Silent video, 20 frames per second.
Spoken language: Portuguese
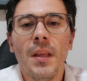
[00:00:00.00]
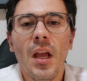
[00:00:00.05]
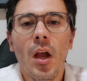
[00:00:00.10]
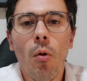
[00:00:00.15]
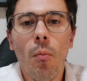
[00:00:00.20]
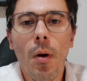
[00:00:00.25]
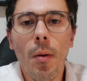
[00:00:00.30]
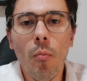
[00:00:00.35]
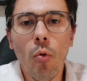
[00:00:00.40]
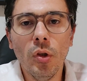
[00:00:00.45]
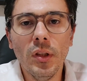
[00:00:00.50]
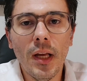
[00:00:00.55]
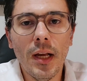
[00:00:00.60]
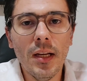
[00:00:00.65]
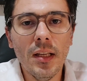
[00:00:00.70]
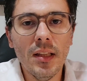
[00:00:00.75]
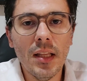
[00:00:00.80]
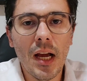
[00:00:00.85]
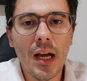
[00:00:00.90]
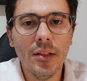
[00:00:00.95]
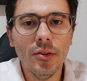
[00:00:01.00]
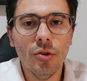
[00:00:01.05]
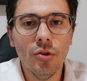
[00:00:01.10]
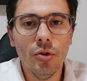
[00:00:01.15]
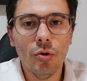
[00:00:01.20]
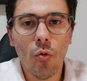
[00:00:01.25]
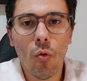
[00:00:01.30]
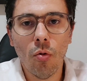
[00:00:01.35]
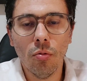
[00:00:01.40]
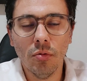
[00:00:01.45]
é uma modalidade
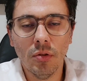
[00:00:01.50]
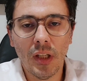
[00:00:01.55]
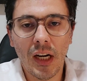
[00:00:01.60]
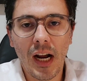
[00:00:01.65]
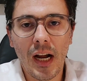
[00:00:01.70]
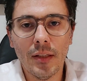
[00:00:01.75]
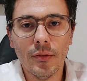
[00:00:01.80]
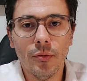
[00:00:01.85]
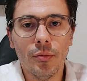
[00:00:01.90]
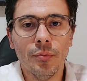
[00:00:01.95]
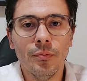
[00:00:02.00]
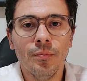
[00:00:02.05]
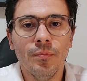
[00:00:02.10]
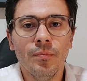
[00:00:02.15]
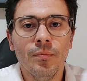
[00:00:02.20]
de contrato